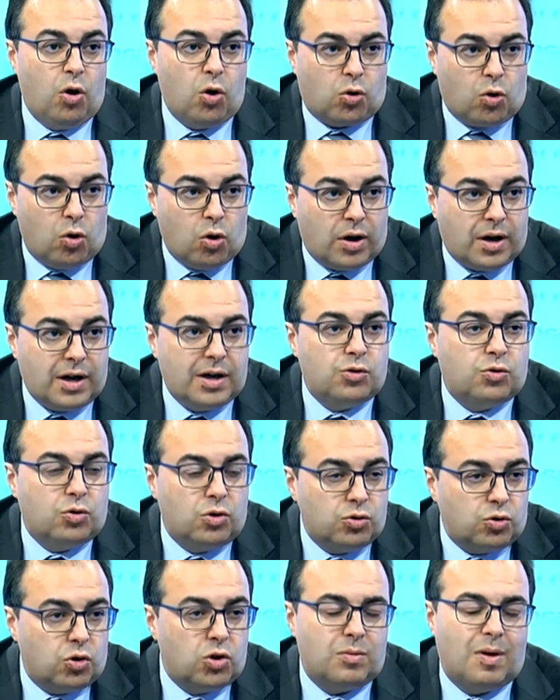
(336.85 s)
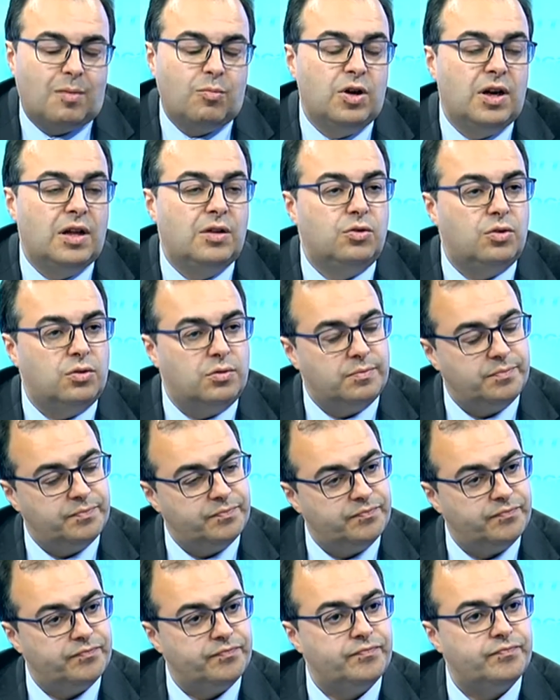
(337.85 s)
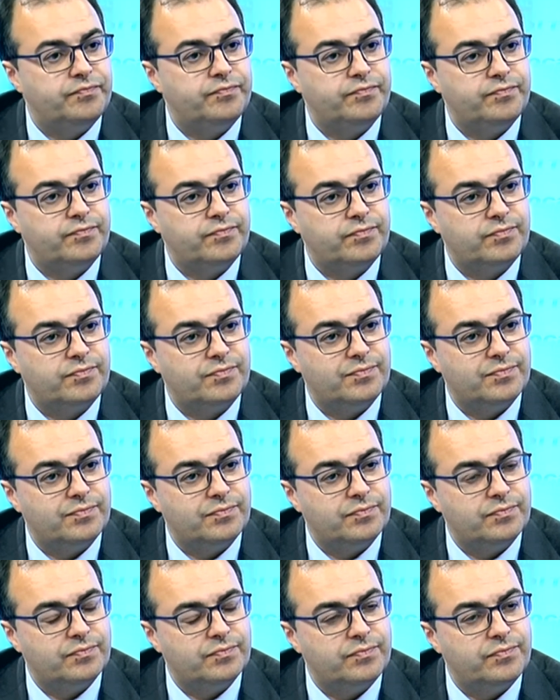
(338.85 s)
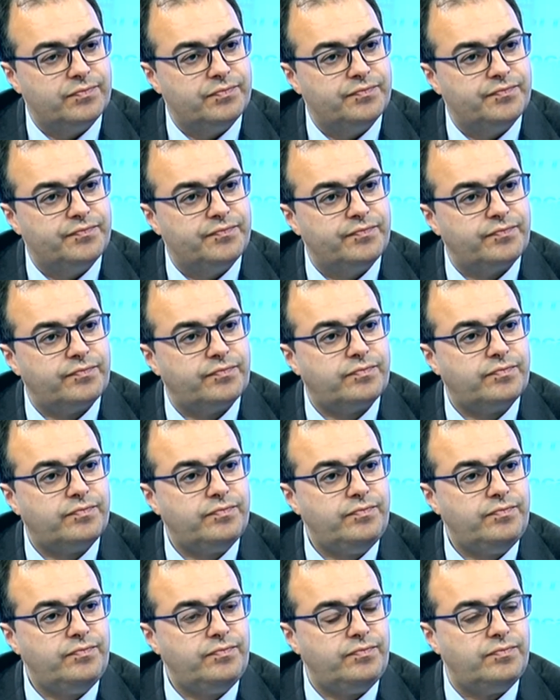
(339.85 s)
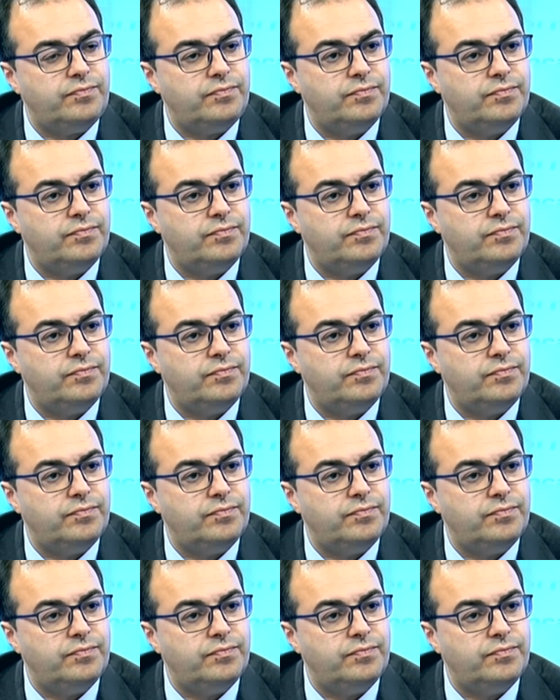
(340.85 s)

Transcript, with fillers: en lo concreto todo va muy lento. Si alguien